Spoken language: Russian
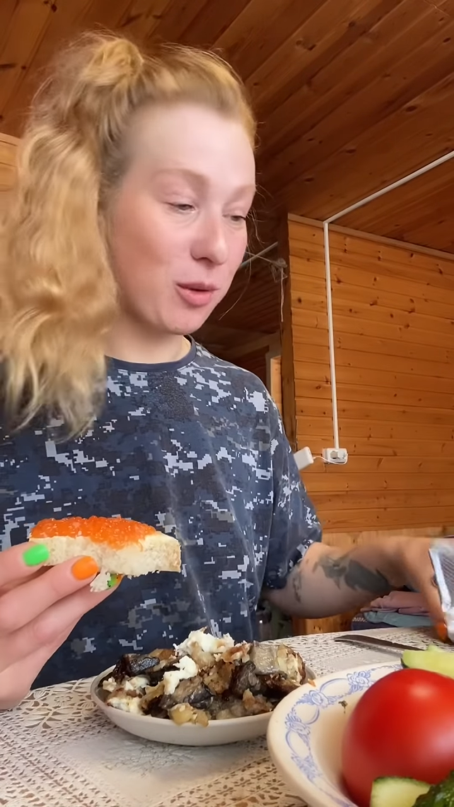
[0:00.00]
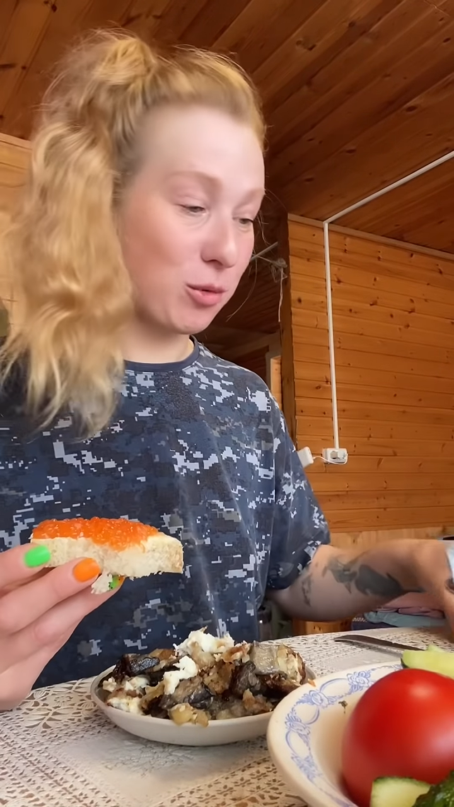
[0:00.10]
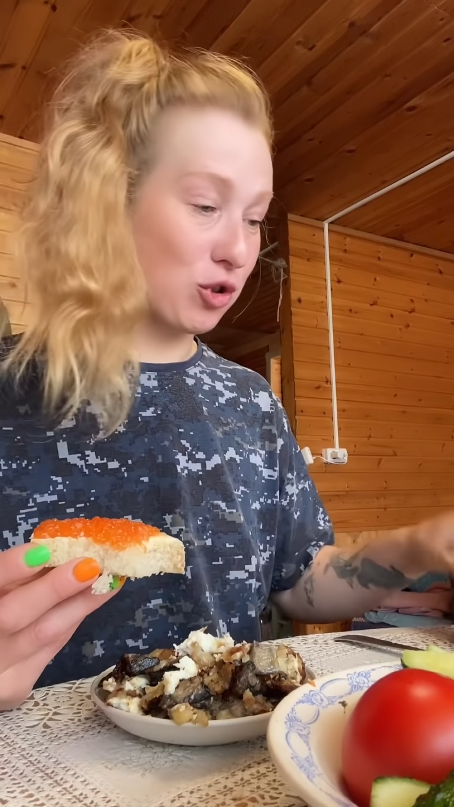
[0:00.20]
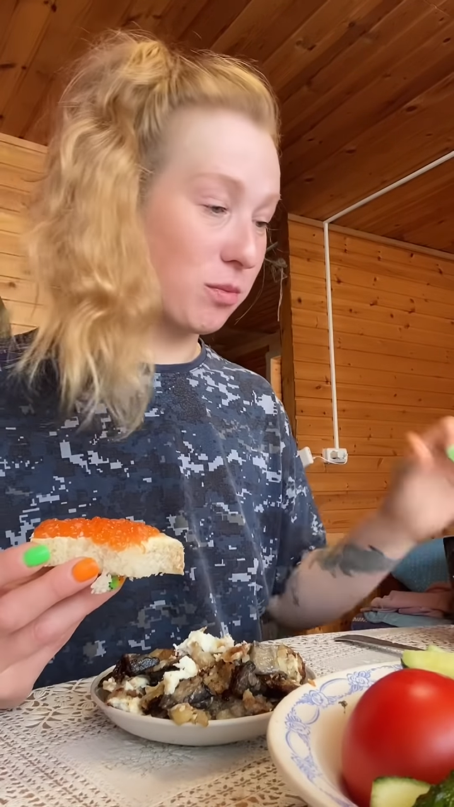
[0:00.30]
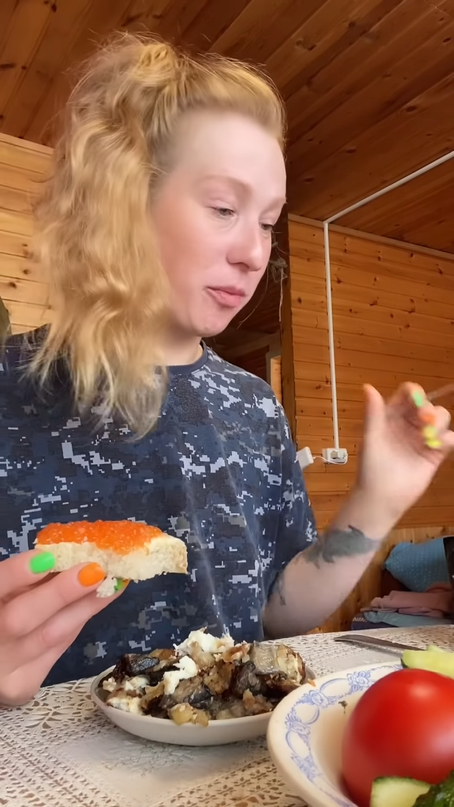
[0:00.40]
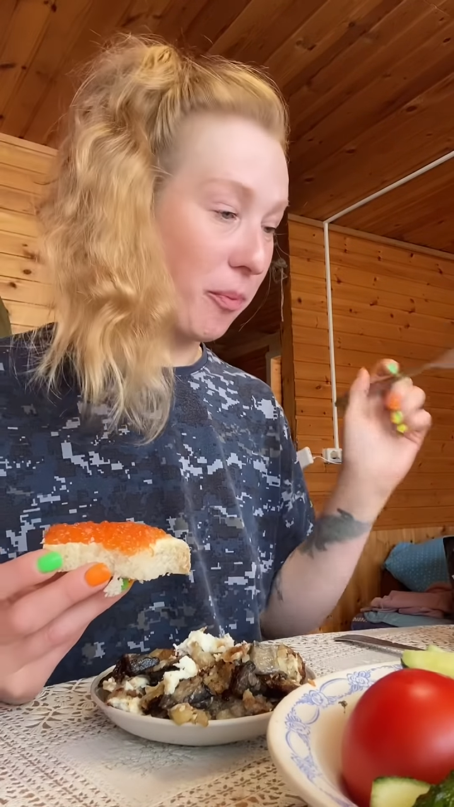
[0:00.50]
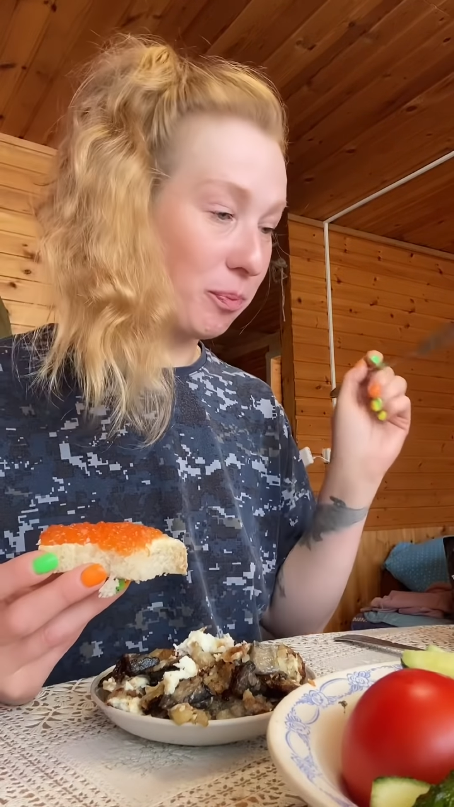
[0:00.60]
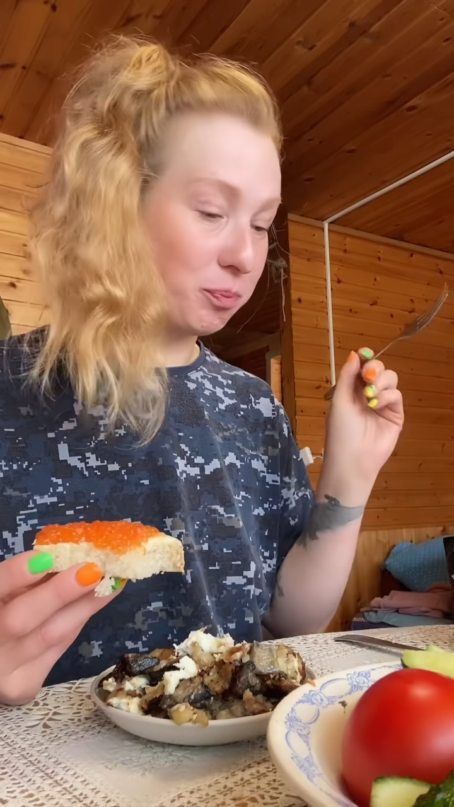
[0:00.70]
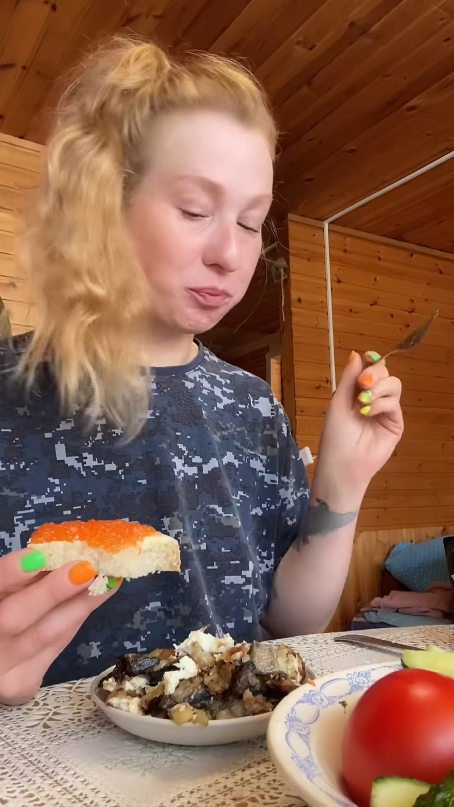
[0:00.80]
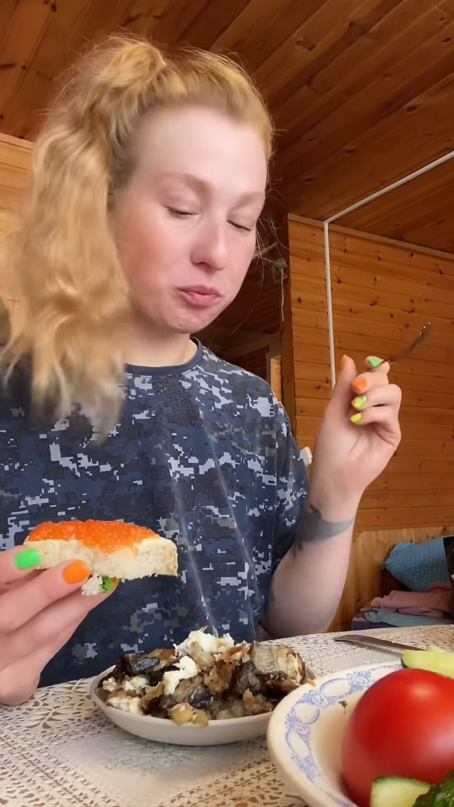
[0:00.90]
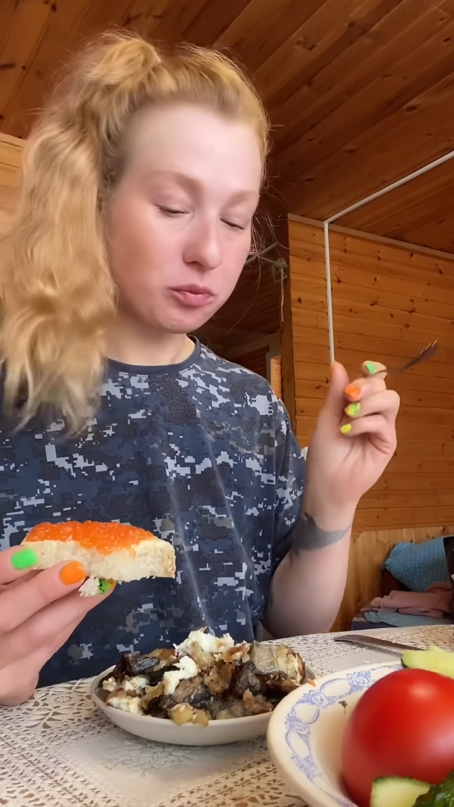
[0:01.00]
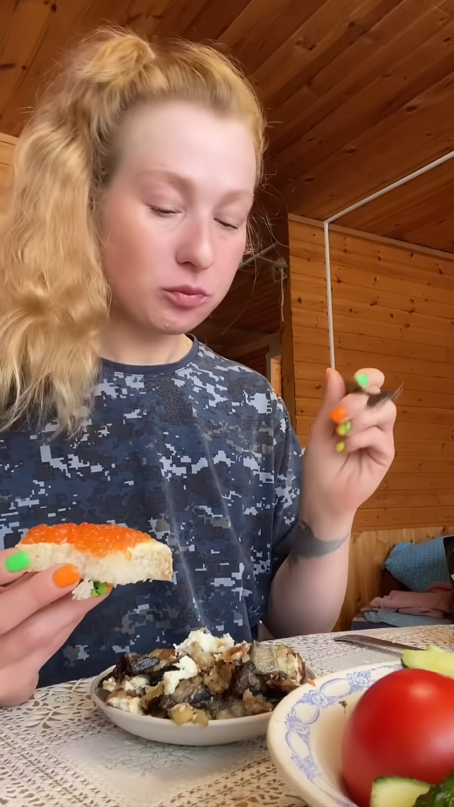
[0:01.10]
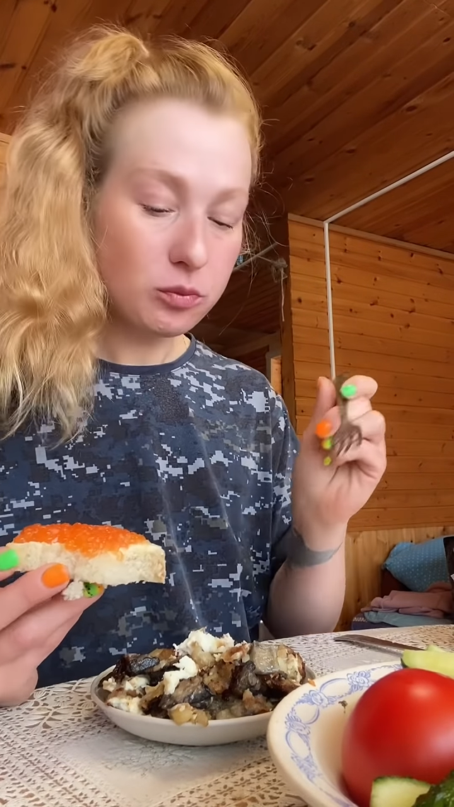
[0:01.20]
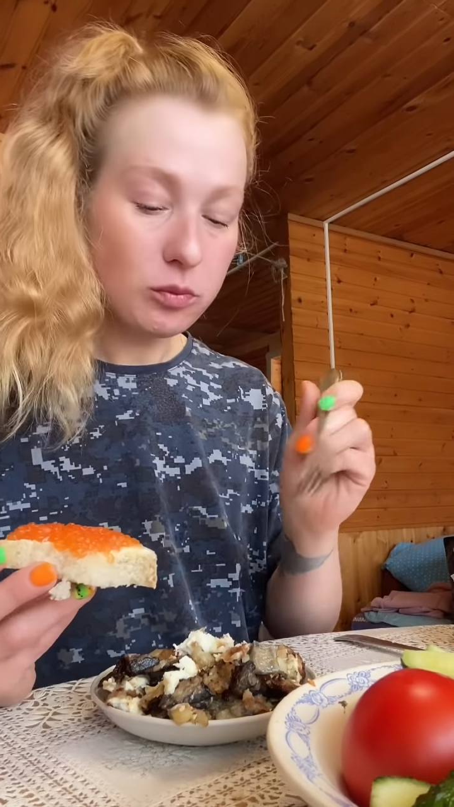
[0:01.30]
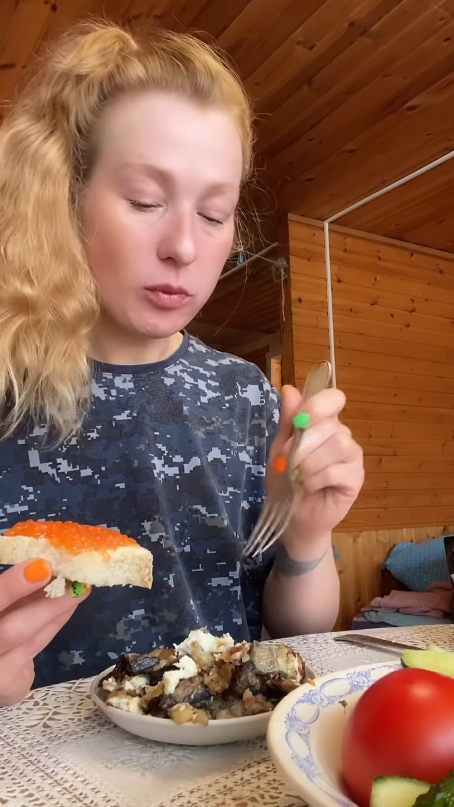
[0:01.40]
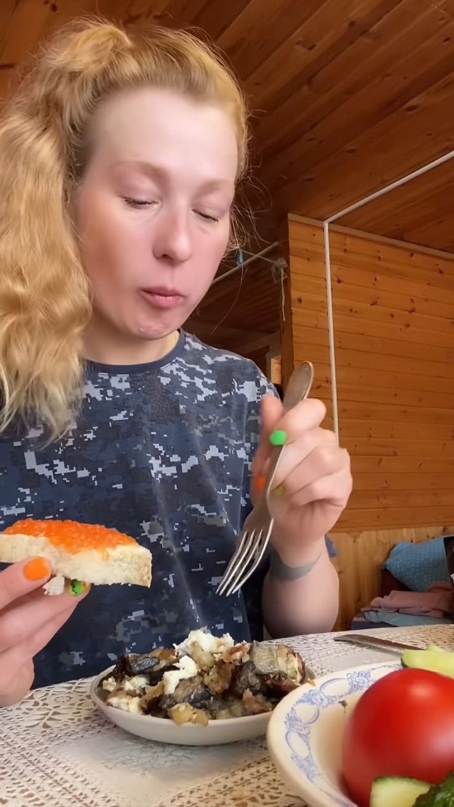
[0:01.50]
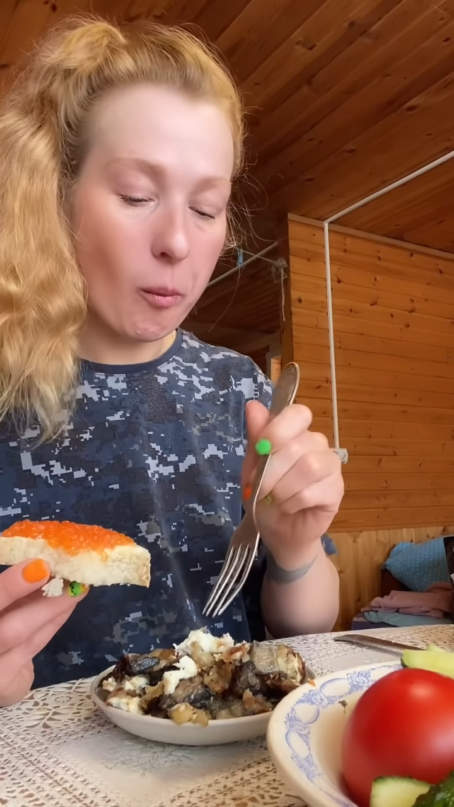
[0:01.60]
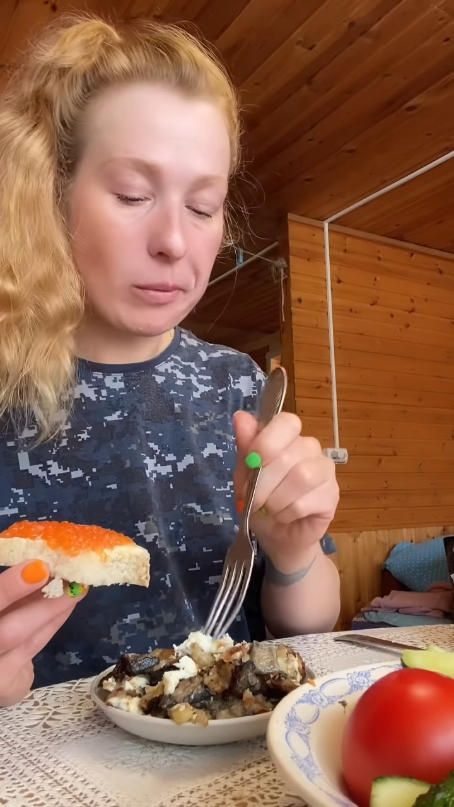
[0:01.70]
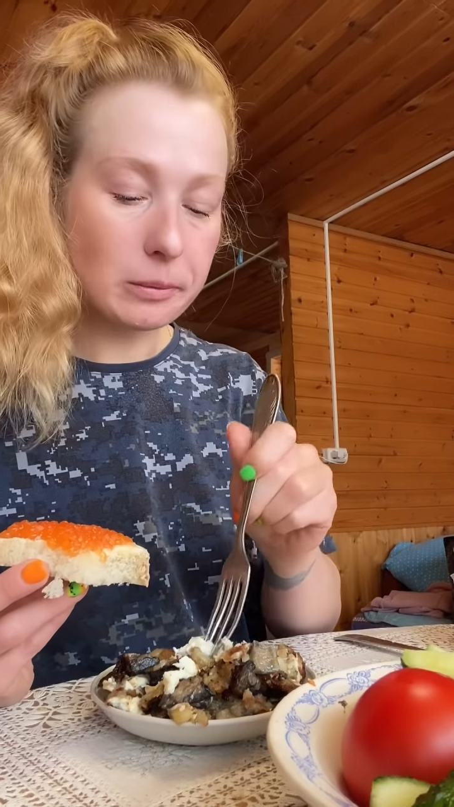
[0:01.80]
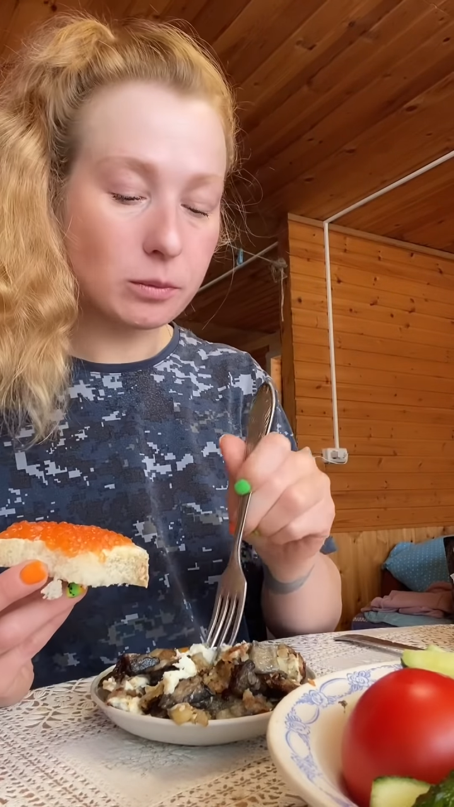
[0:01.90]
Почему-то мы и не видел, потому что мы их не
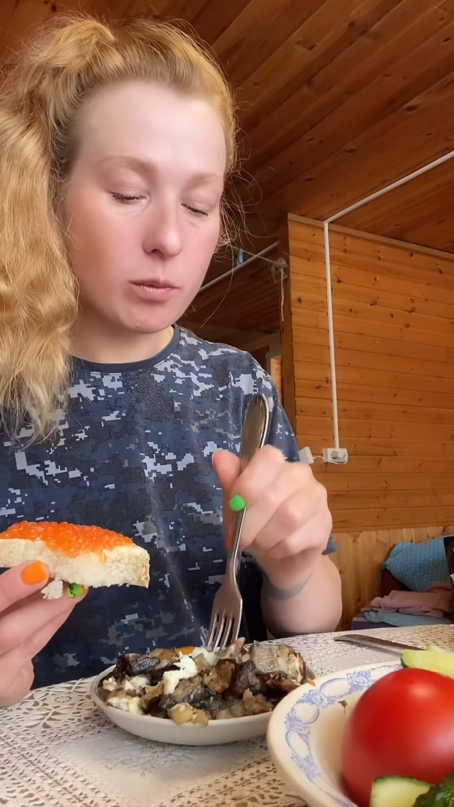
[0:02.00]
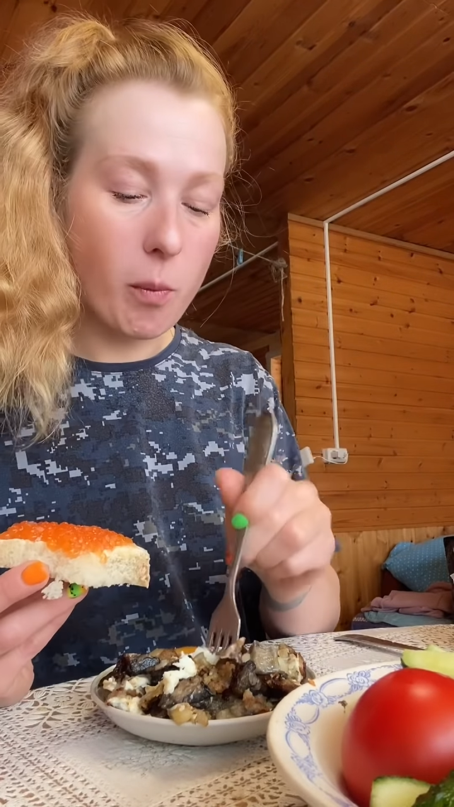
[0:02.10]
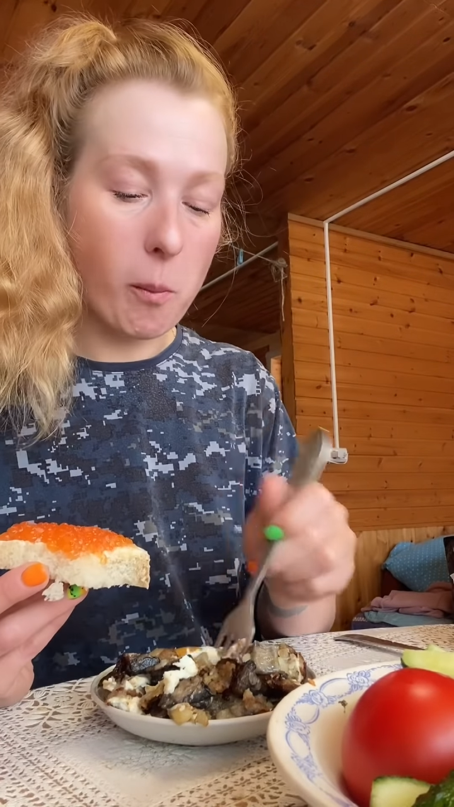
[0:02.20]
покупаем.